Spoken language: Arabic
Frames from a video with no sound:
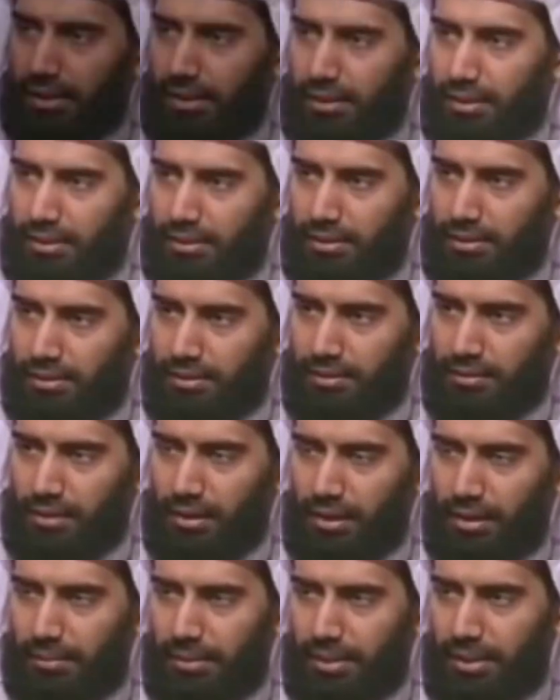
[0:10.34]
لنا
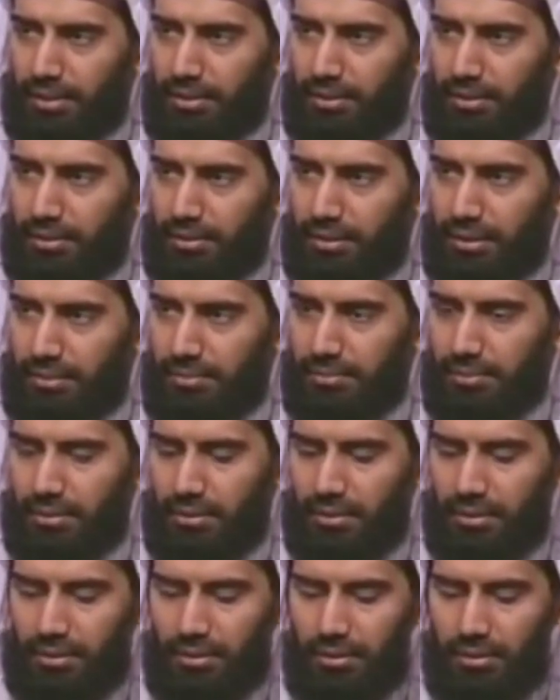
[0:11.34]
طعام أهل الكتاب
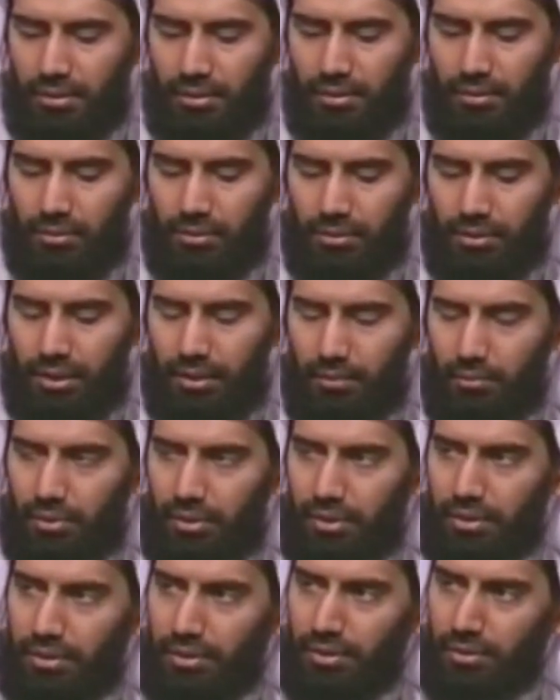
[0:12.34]
وطعام
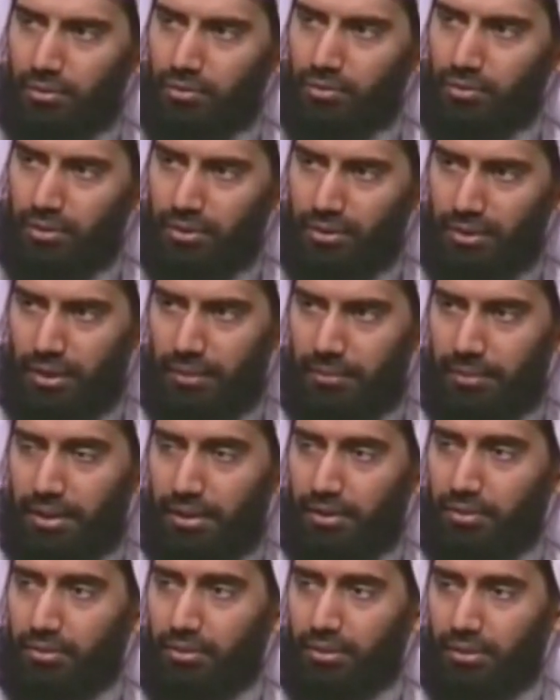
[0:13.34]
الذين أوتوا الكتاب
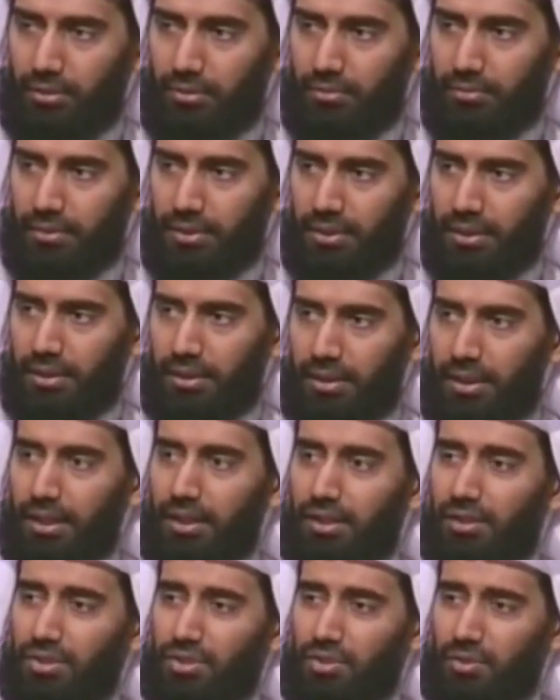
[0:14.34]
حل لكم
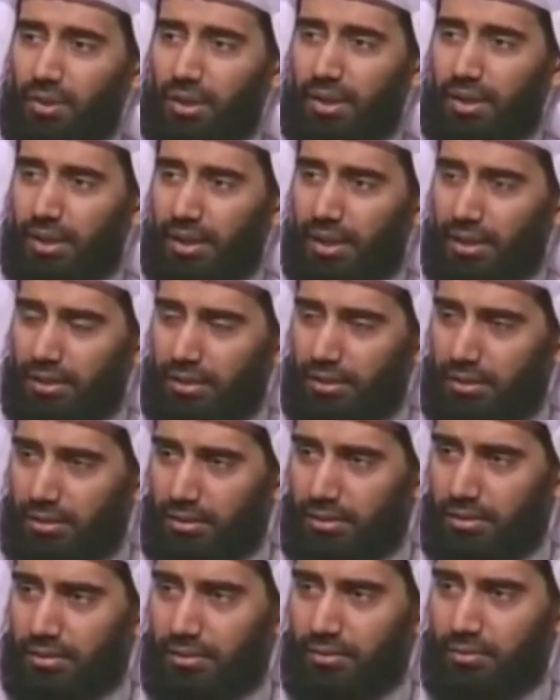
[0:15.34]
لكن السؤال هل
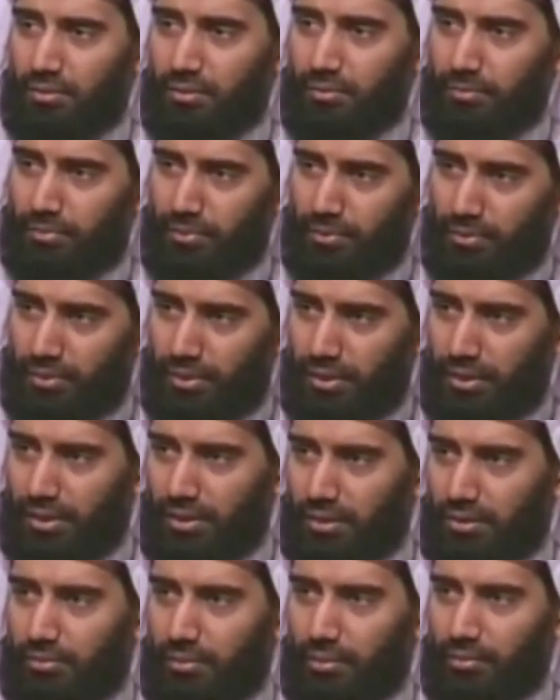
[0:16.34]
الأوروبيون
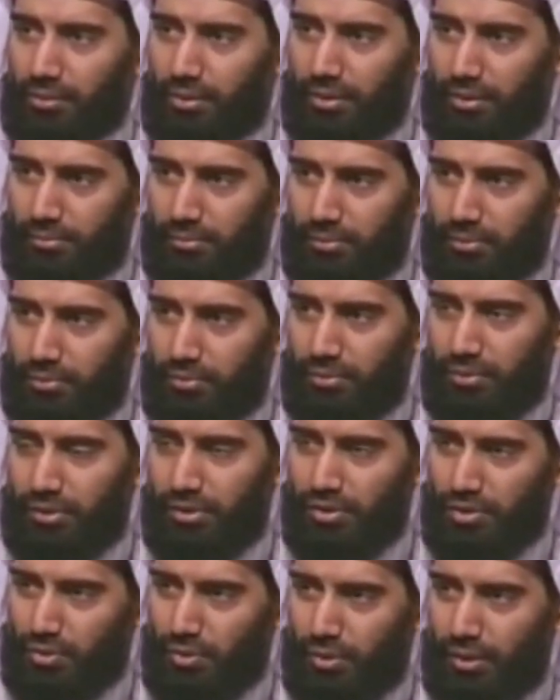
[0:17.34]
اليوم أو الغربيون
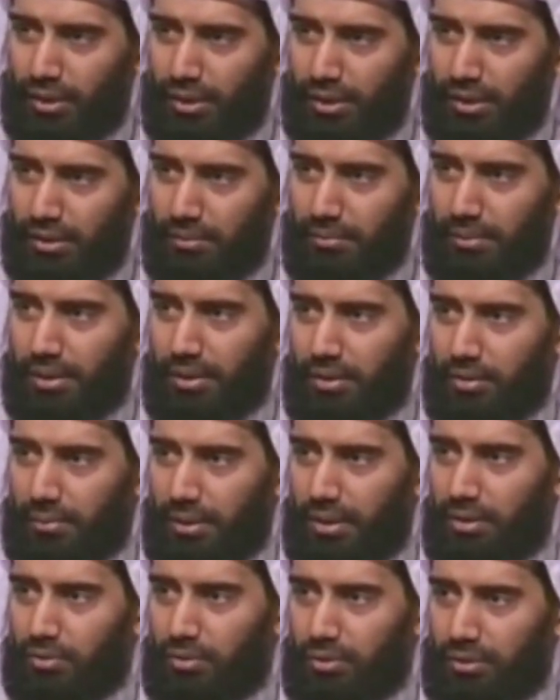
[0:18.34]
يصدق عليهم
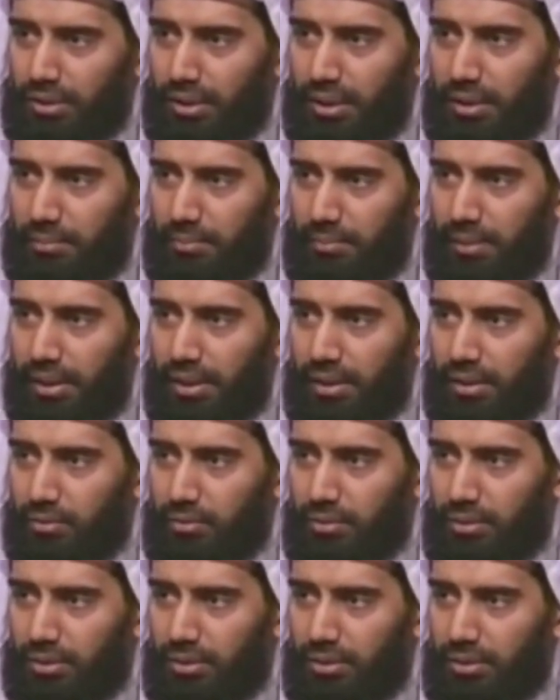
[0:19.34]
أنهم أهل كتاب مع
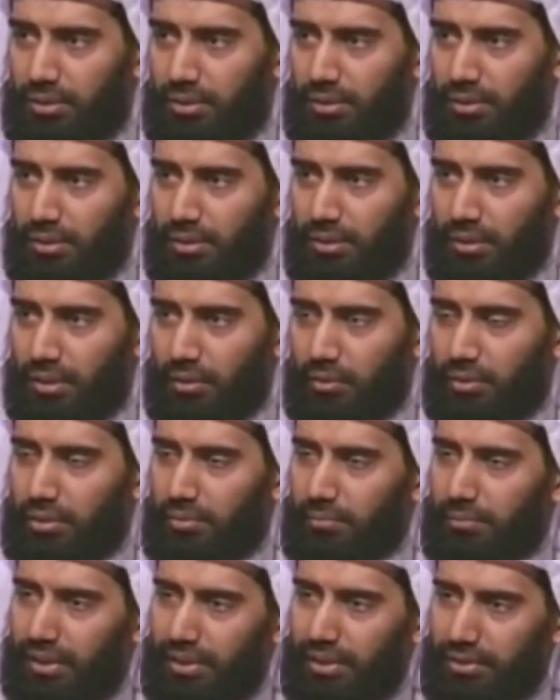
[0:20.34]
كون
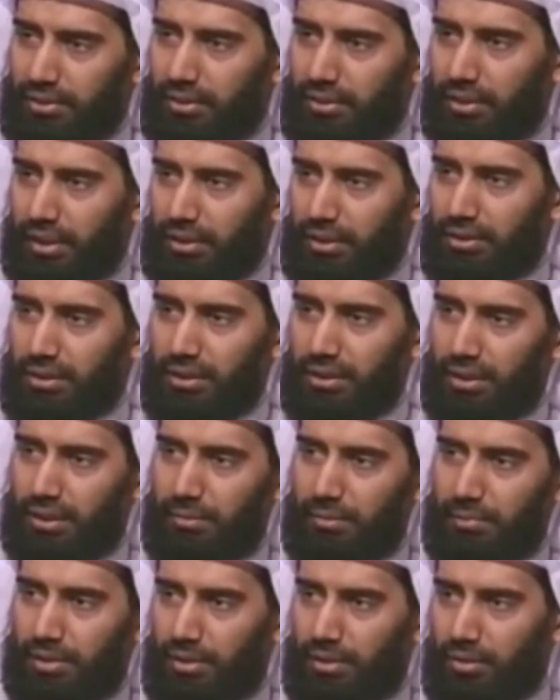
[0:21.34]
كونهم بعيدين عن
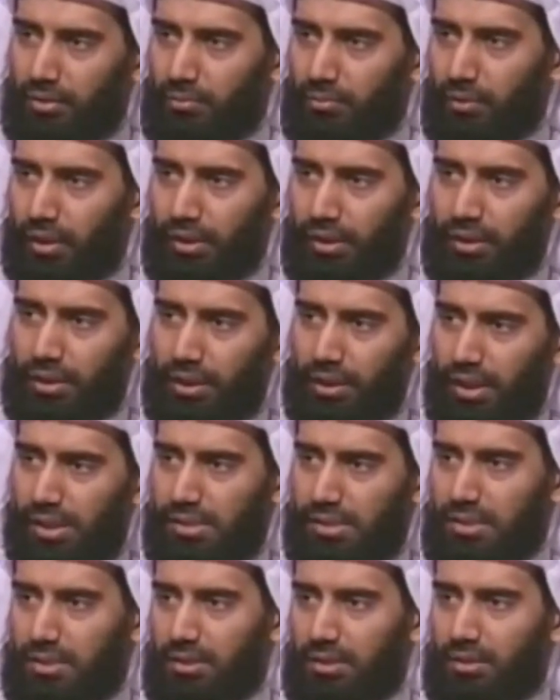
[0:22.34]
دينهم اليوم وعن
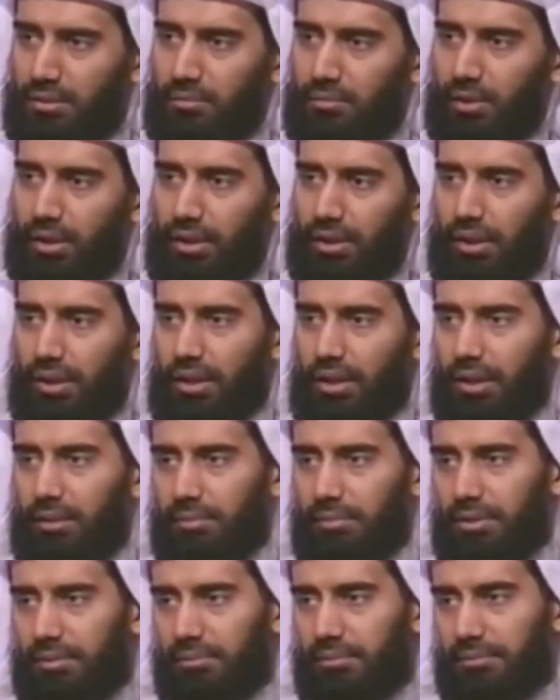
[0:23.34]
كنائسهم وعن
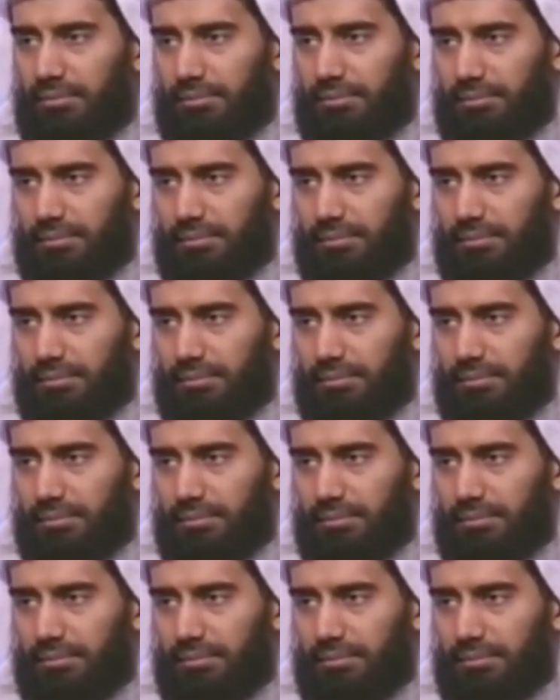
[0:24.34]
أحكامهم